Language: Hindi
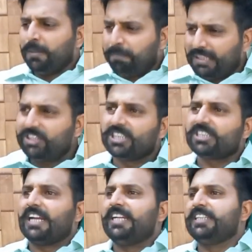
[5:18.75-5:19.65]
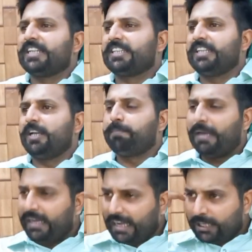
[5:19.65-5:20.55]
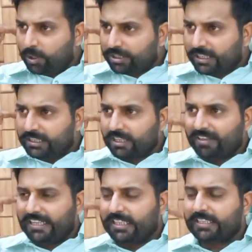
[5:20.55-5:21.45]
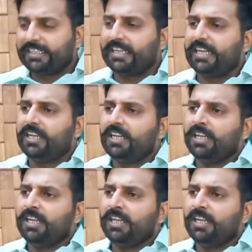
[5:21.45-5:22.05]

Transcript: पटिशन्स डाली जाती हैं पहले आईओ चेंज करवाए जाते हैं